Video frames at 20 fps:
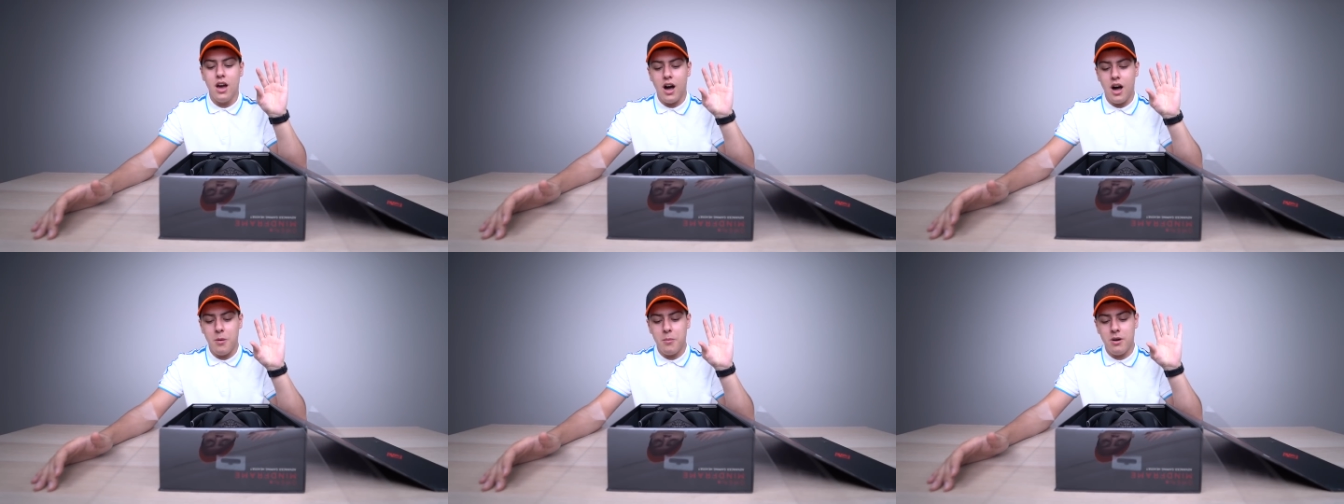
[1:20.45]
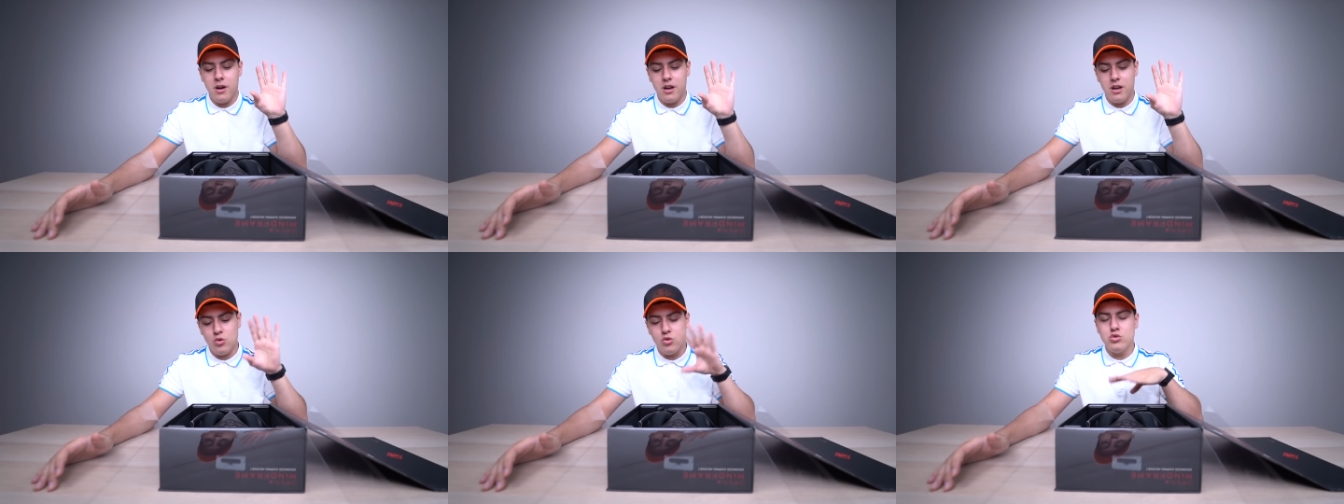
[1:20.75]

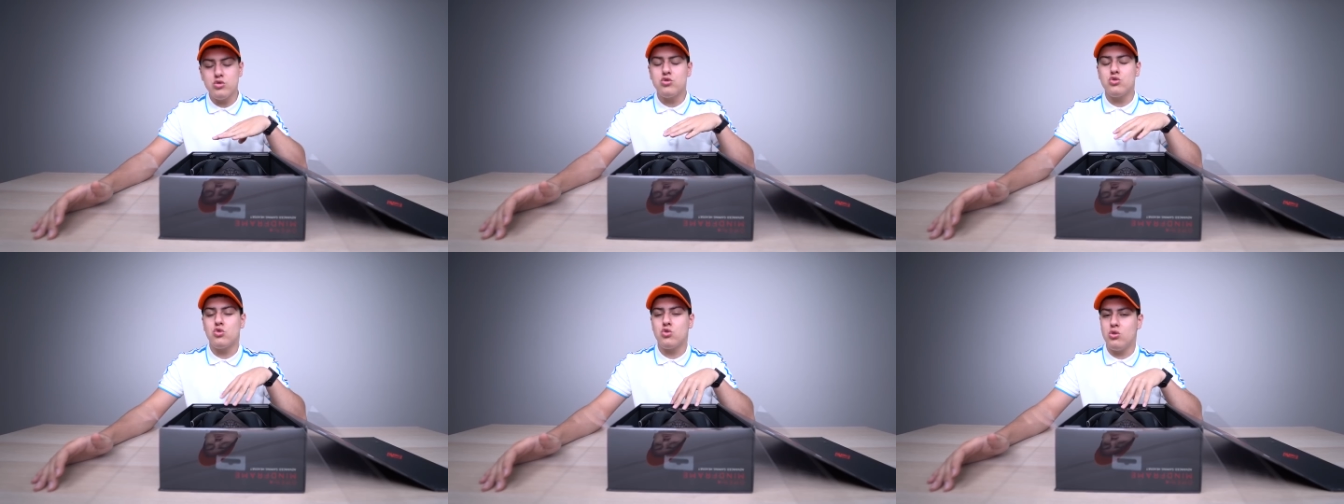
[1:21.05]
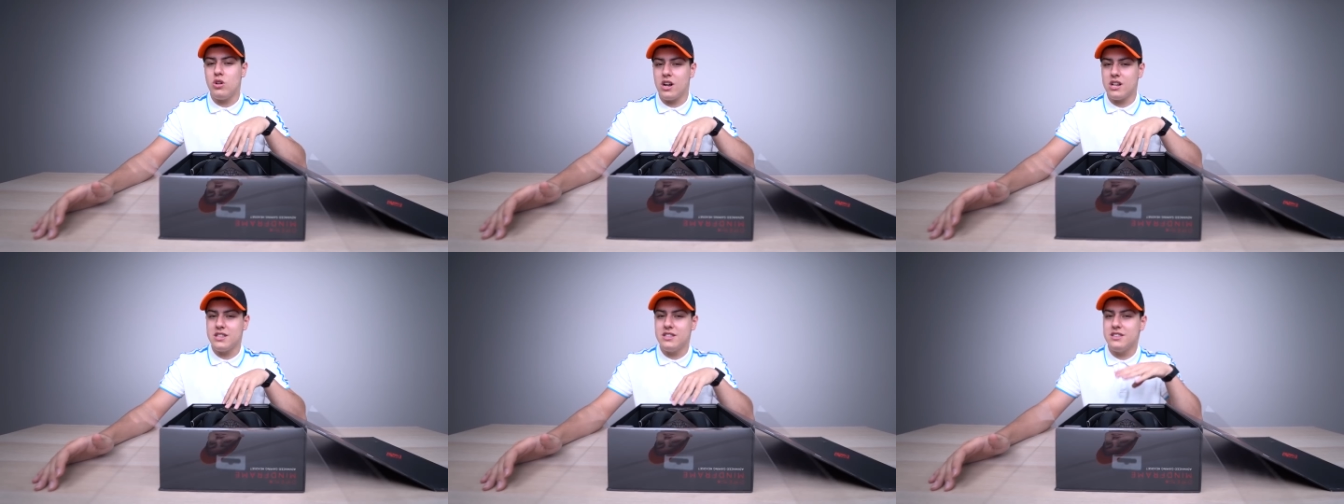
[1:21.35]
ama oyuncu
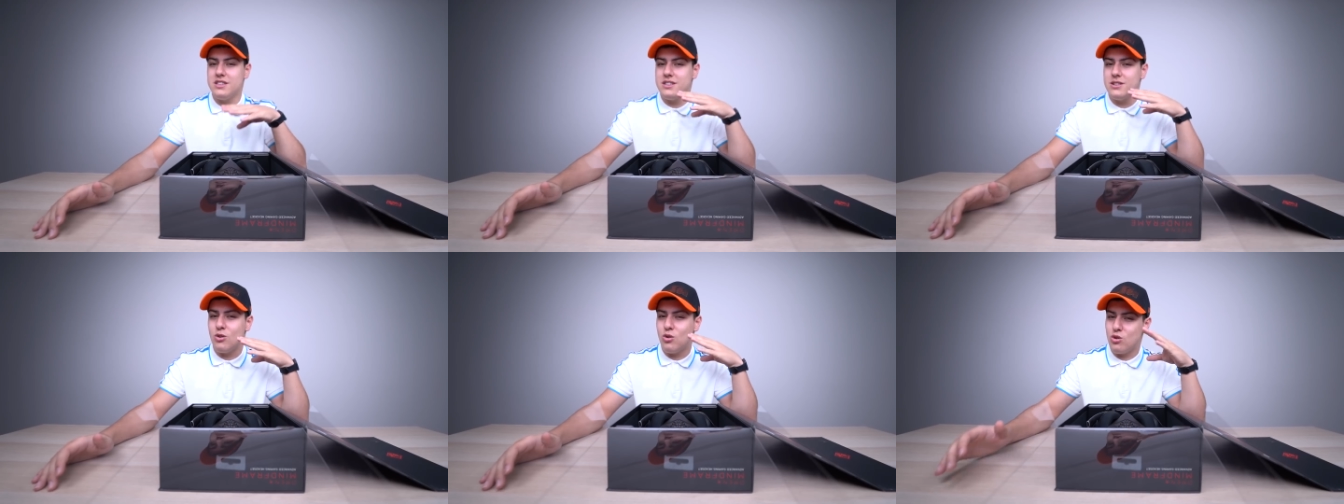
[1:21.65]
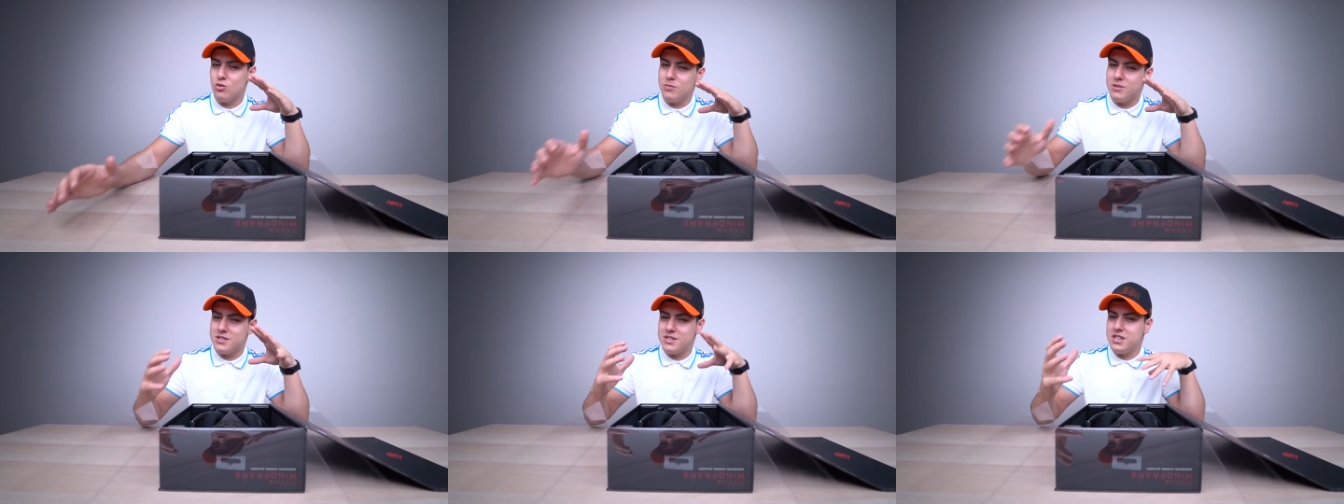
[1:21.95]
kulaklığı
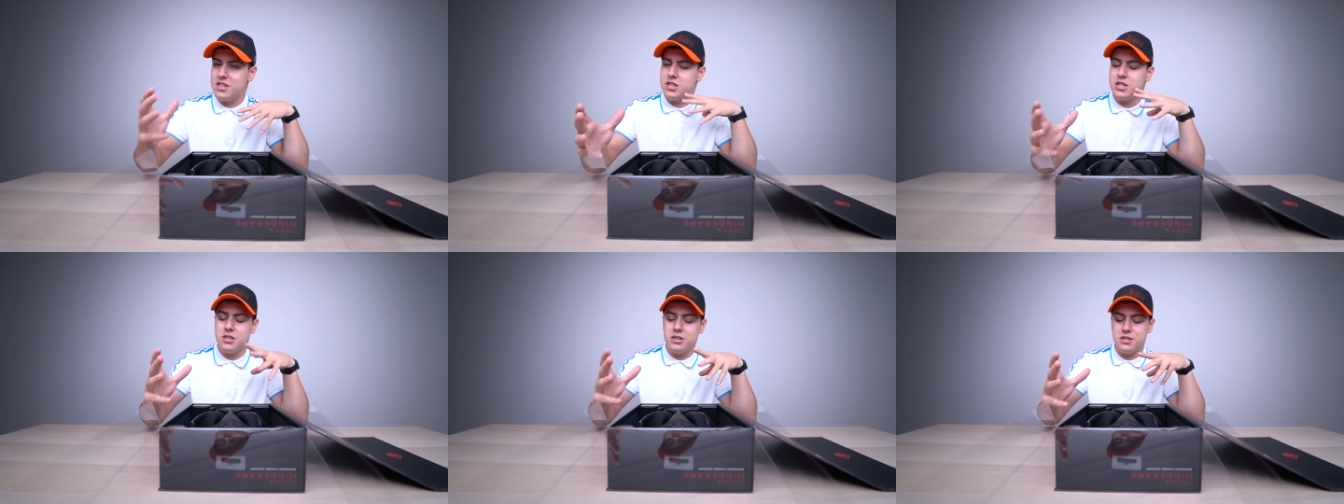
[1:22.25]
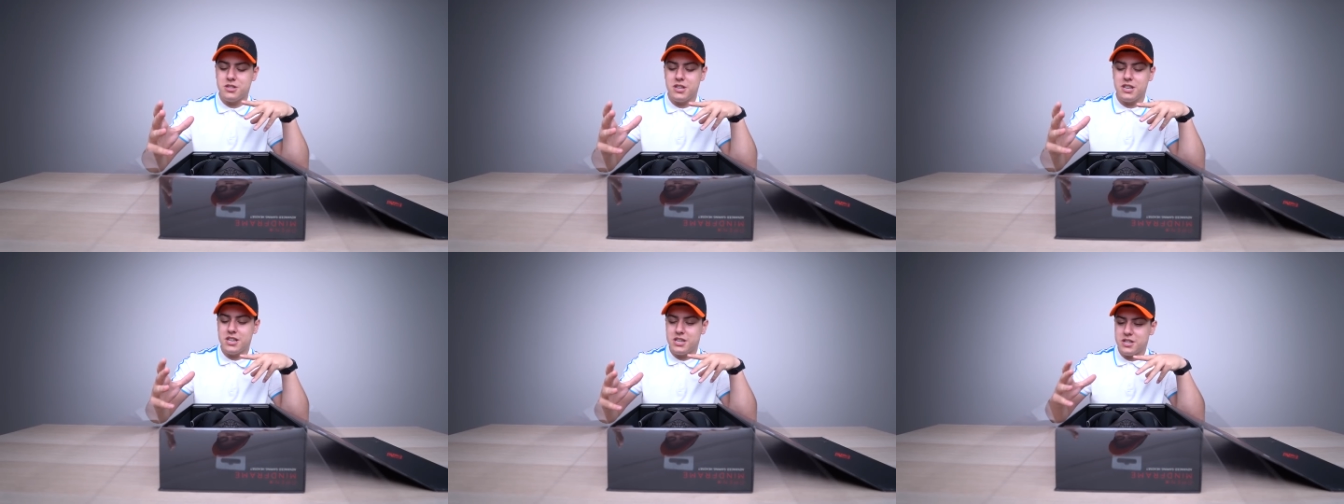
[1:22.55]
olması işin içine